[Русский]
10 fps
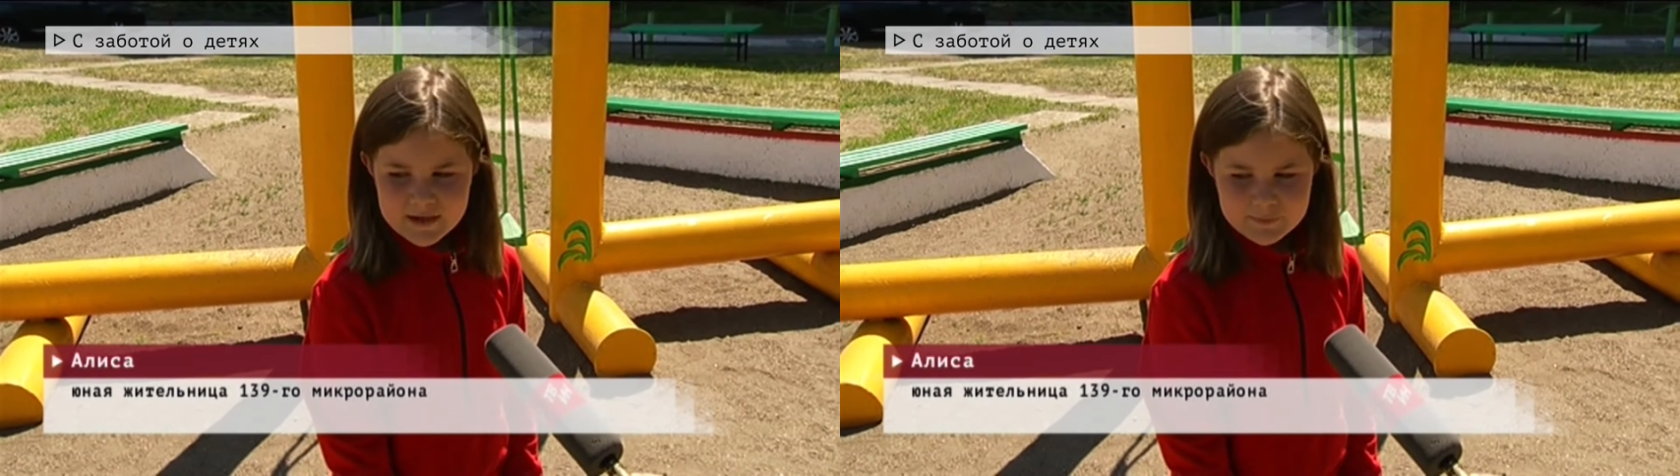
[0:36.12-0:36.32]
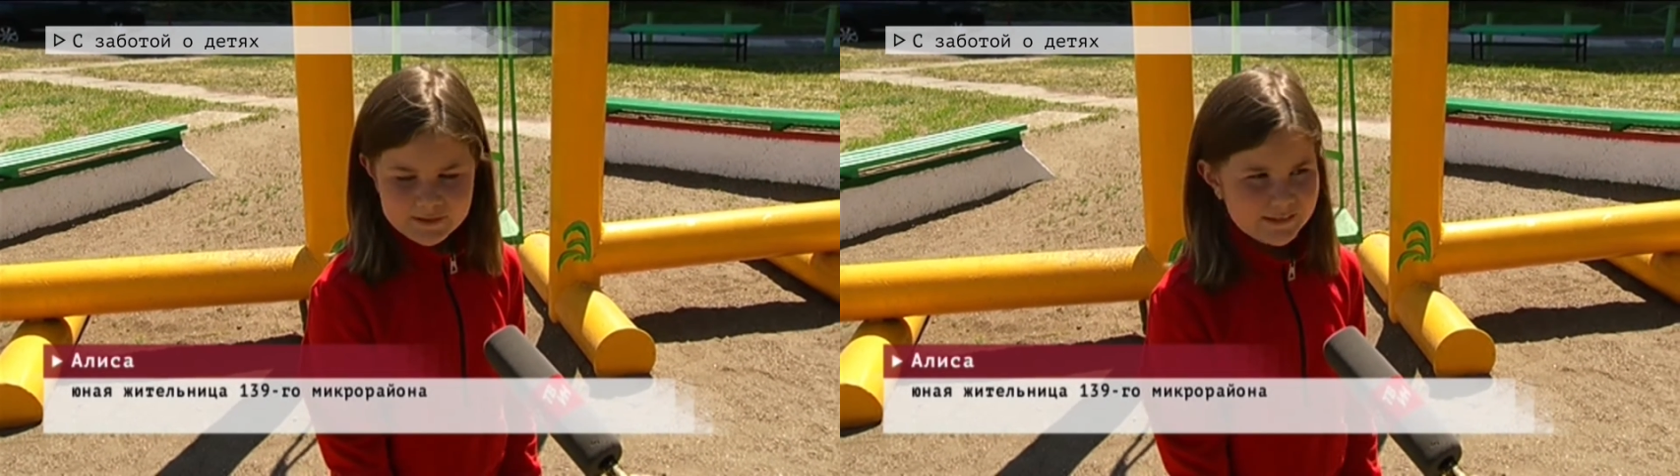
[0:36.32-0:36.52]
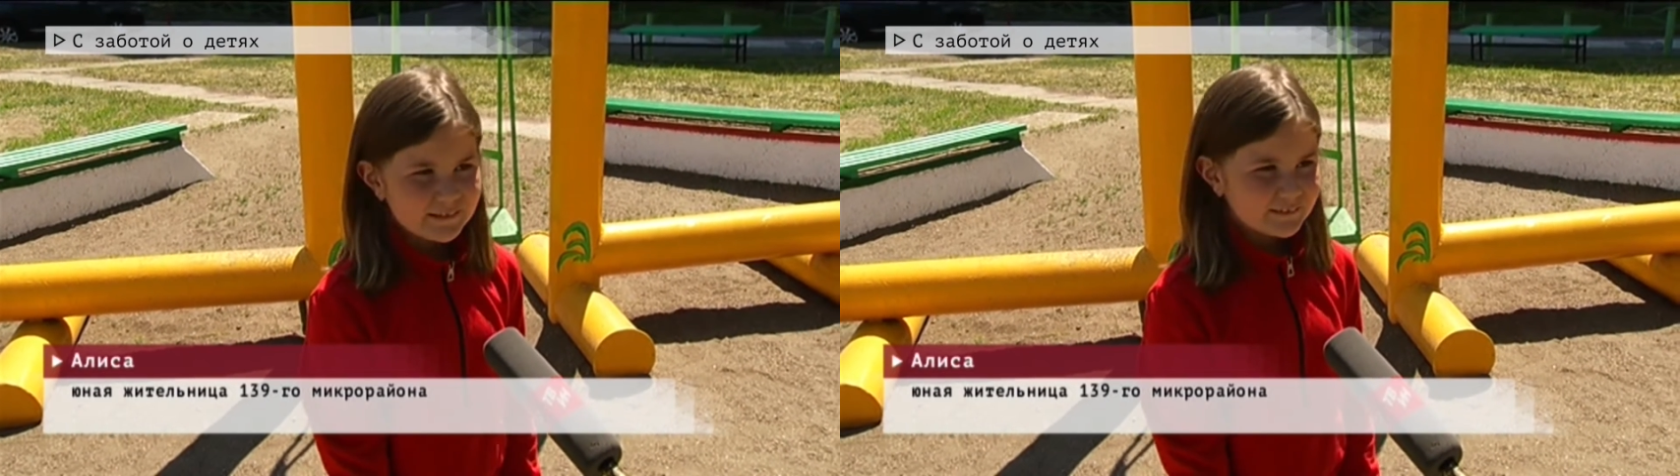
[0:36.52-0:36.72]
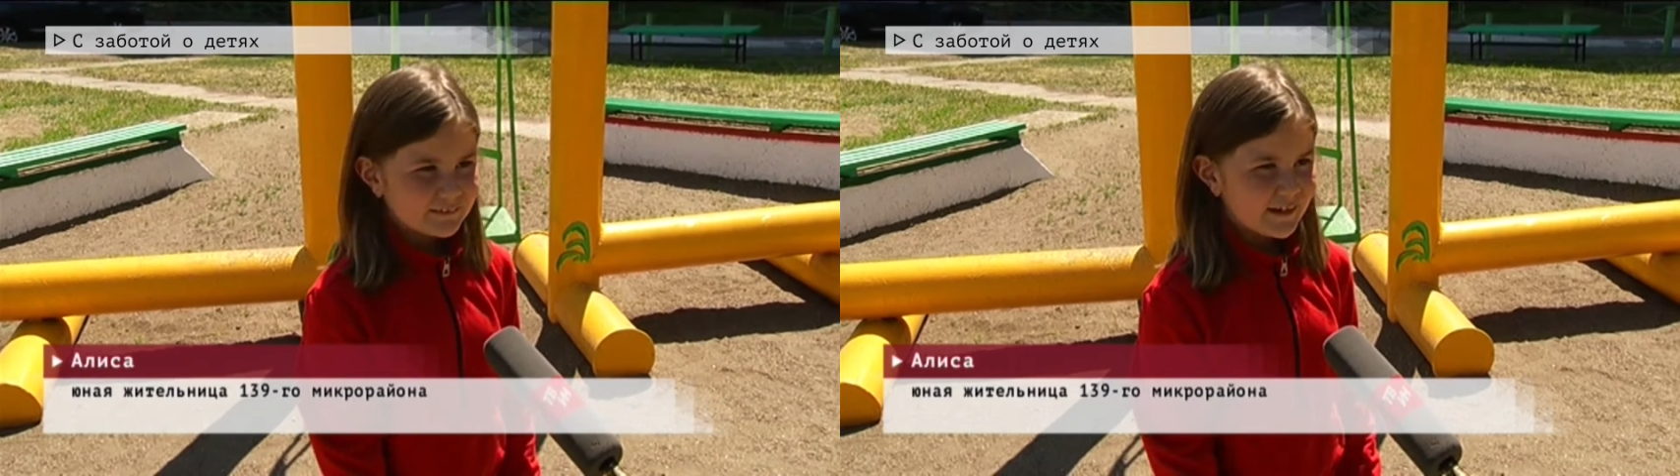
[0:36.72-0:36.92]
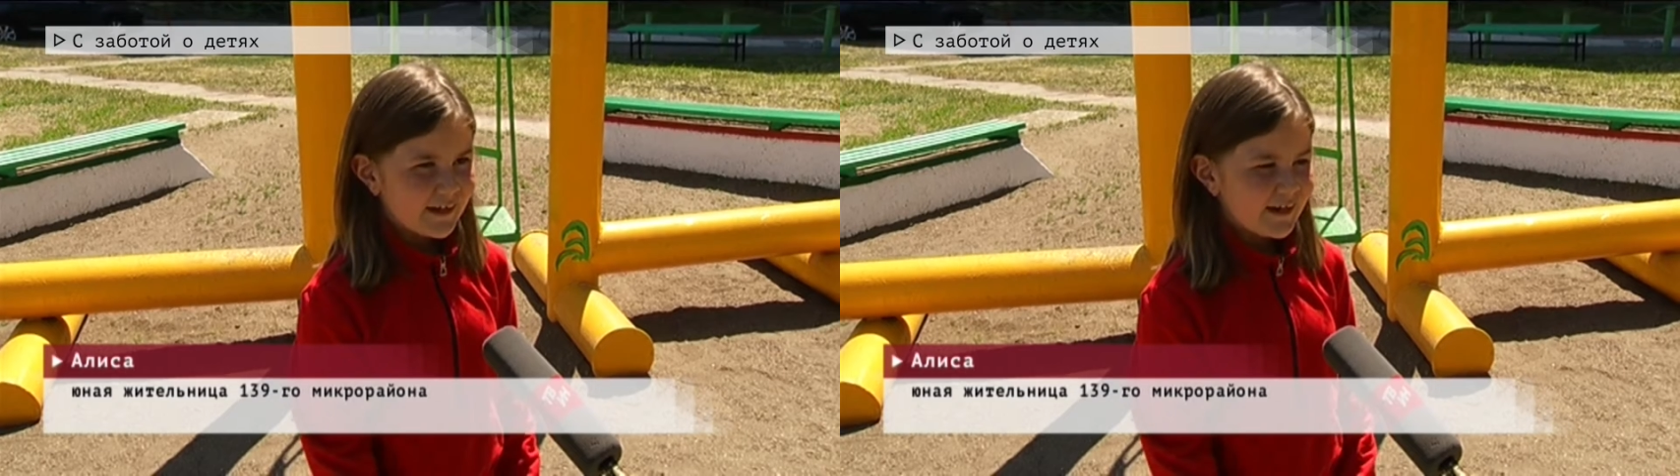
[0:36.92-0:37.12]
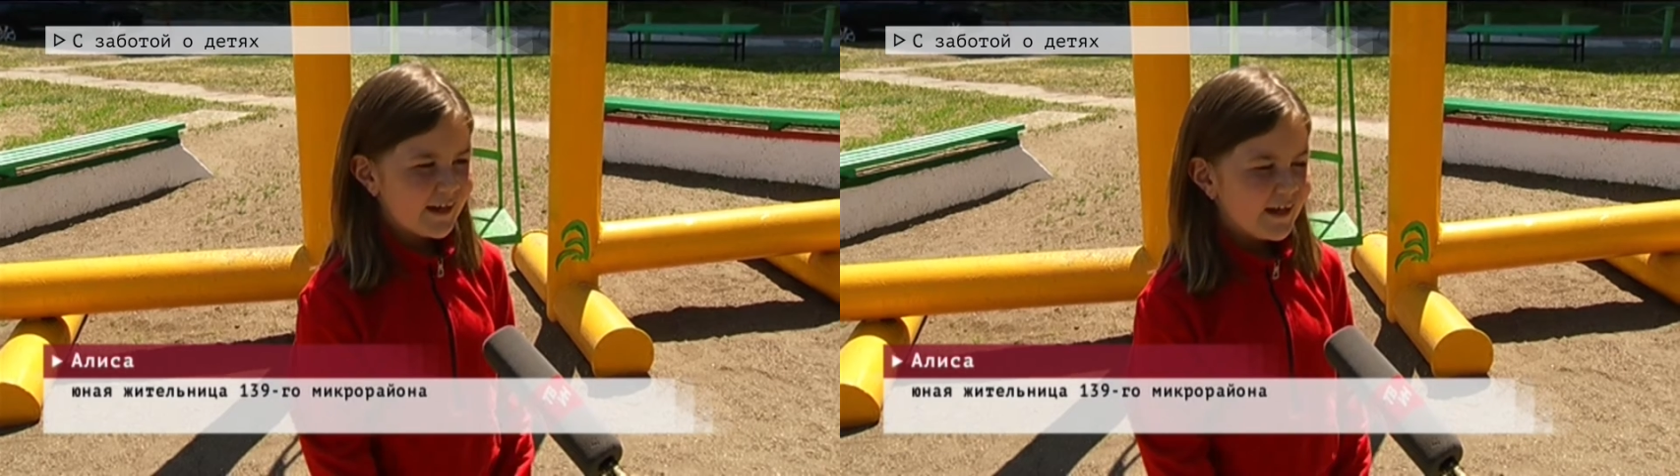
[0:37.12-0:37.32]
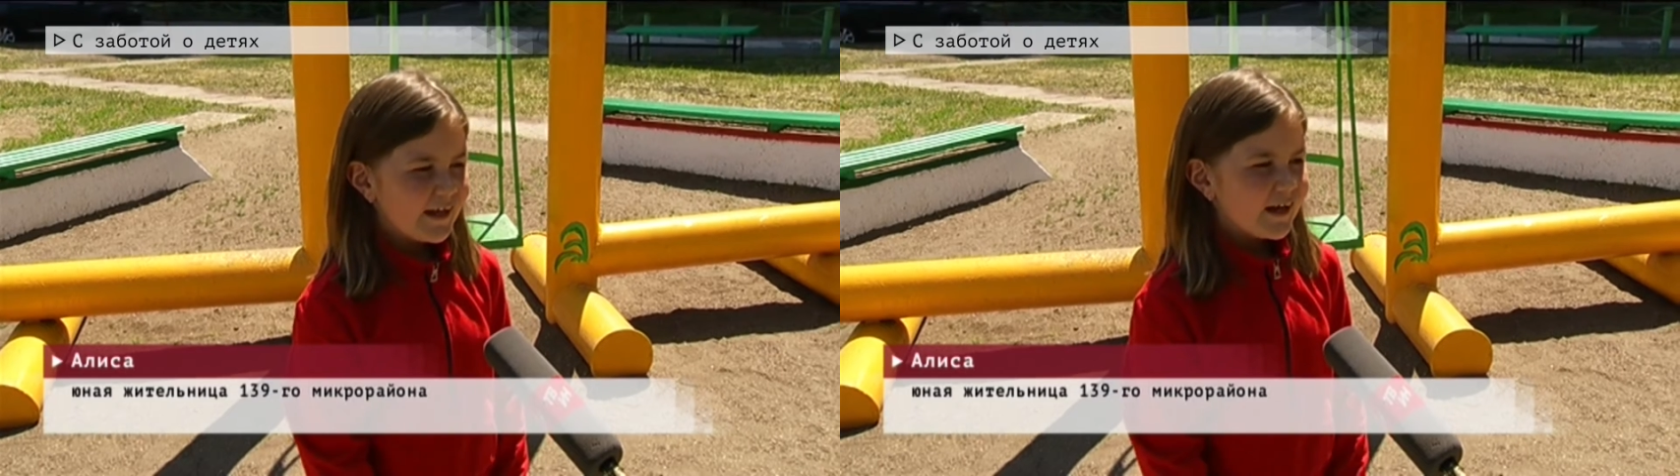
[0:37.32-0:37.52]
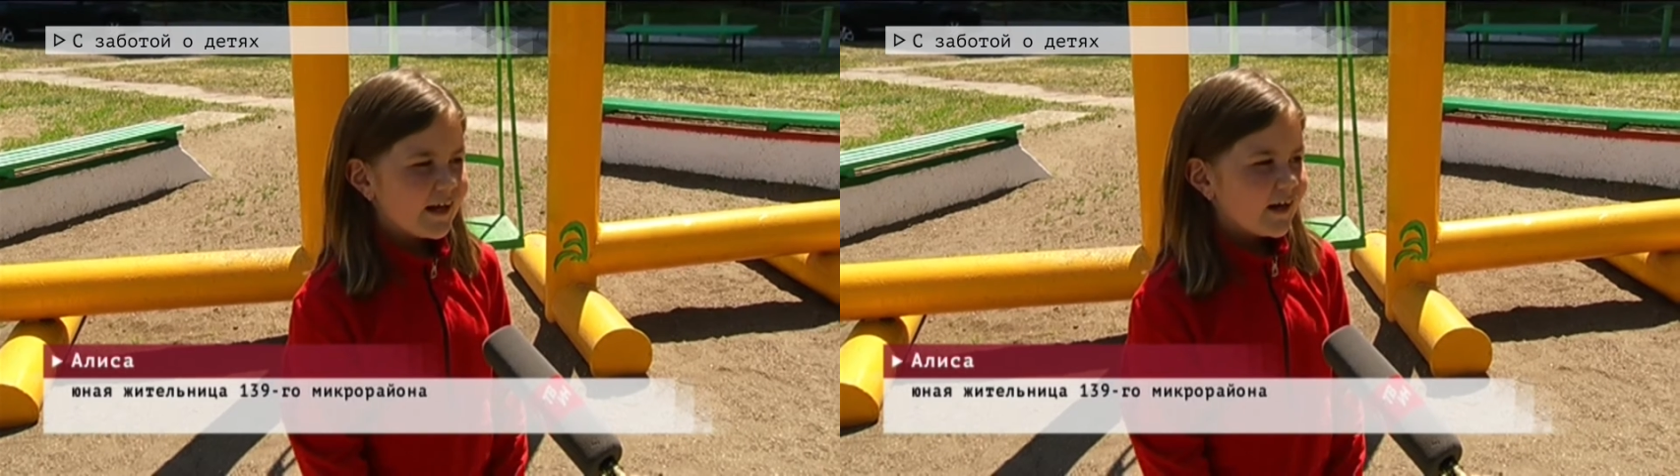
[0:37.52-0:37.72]
облезлая,
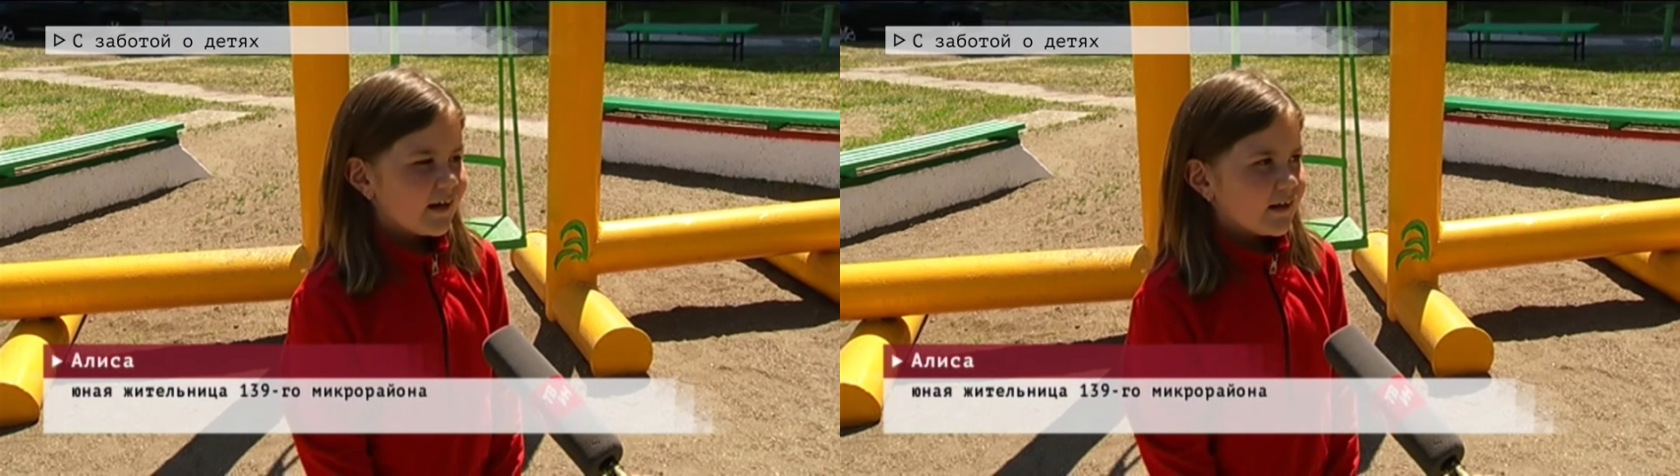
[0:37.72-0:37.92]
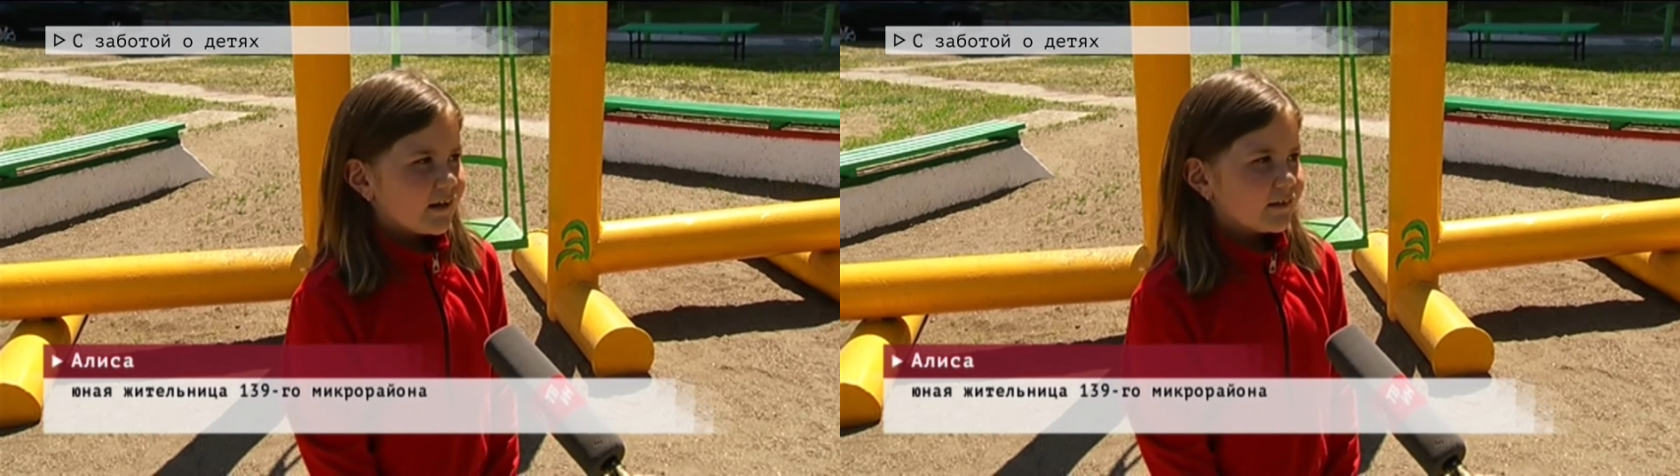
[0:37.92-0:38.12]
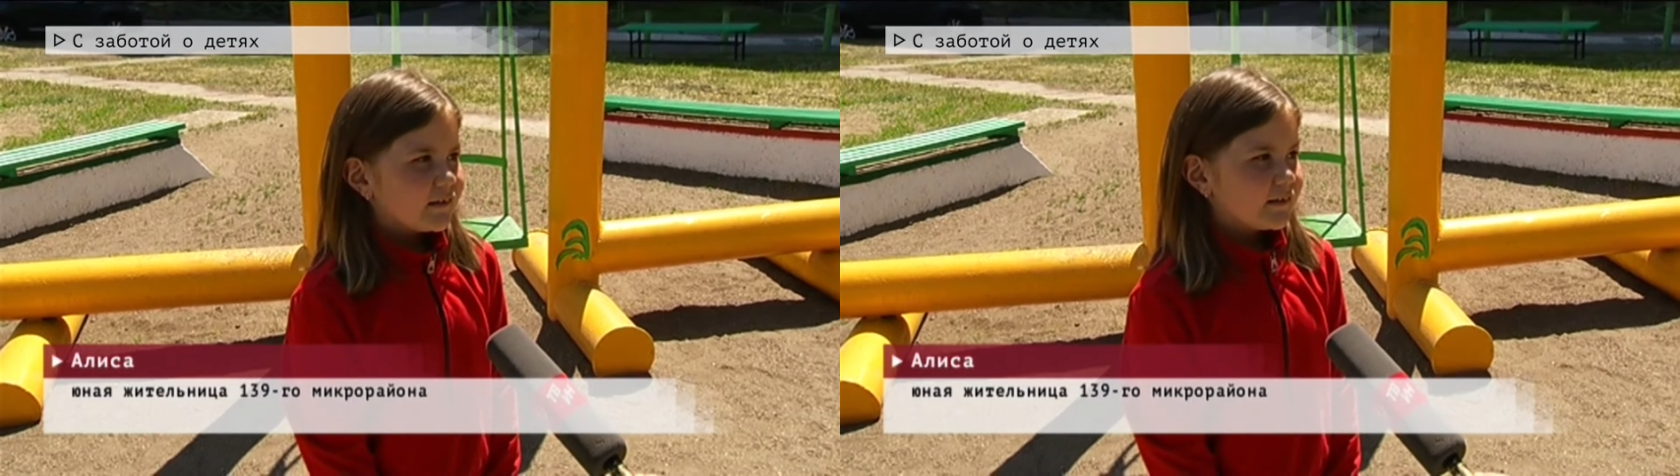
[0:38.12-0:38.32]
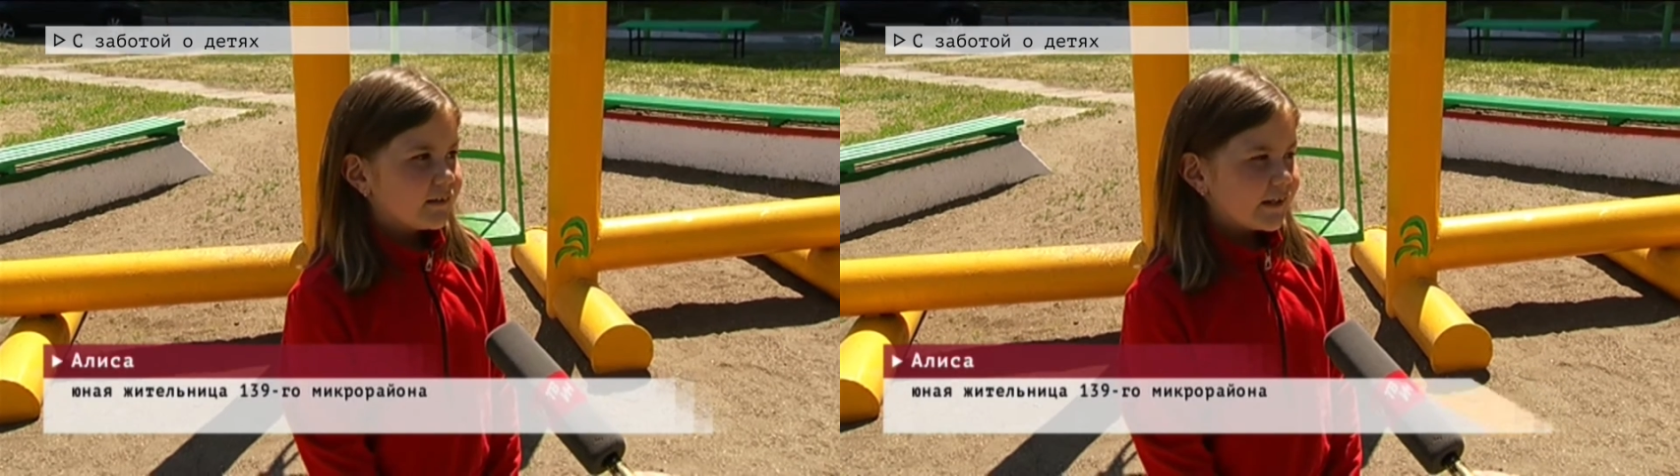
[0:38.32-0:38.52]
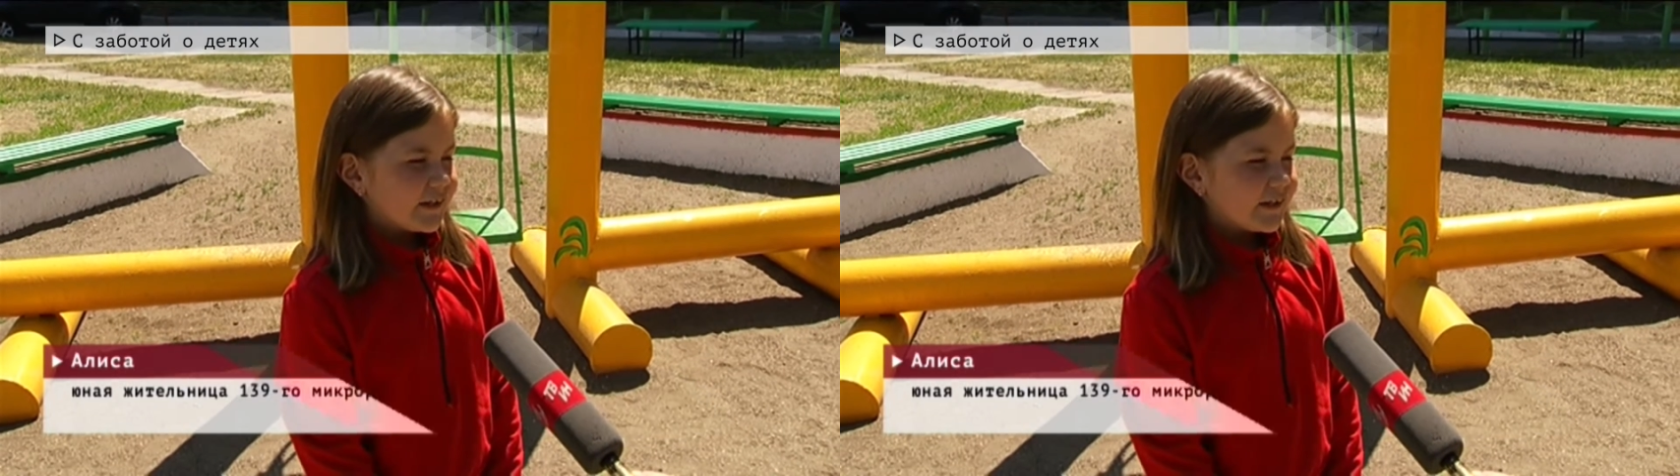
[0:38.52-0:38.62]
э,